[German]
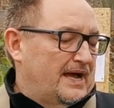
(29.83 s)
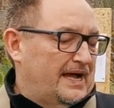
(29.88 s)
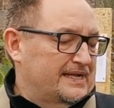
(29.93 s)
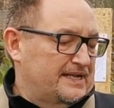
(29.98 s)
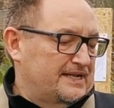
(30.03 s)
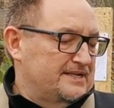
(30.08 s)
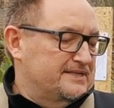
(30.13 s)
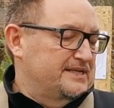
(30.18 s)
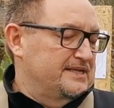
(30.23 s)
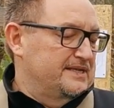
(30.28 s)

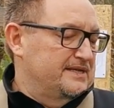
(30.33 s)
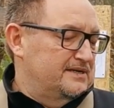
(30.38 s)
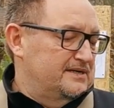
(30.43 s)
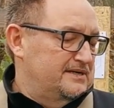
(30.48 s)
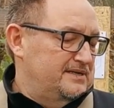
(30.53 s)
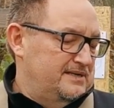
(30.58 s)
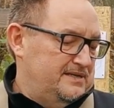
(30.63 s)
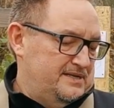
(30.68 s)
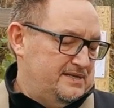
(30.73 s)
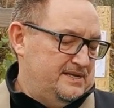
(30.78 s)
Hat halt
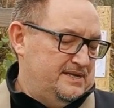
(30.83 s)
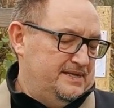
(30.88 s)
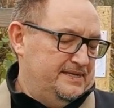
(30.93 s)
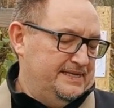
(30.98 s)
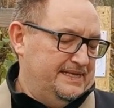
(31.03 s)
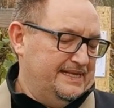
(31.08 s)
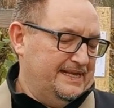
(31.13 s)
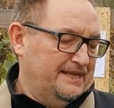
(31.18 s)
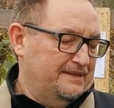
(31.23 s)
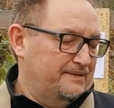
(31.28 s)
hier
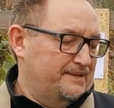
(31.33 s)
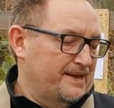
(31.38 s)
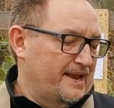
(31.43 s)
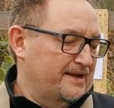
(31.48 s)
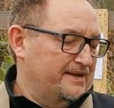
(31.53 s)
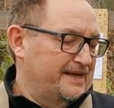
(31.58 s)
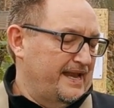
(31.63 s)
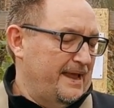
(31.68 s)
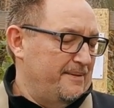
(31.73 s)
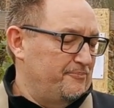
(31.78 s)
den ganz
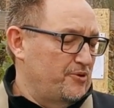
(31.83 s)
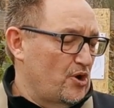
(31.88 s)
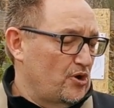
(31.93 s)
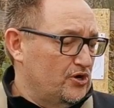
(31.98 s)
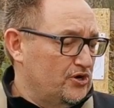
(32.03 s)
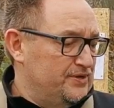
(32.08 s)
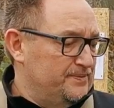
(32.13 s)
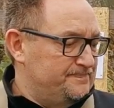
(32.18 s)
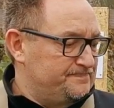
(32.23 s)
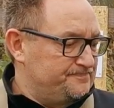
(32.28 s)
langen
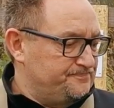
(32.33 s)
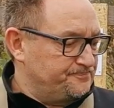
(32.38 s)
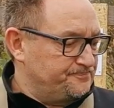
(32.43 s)
M-Lock.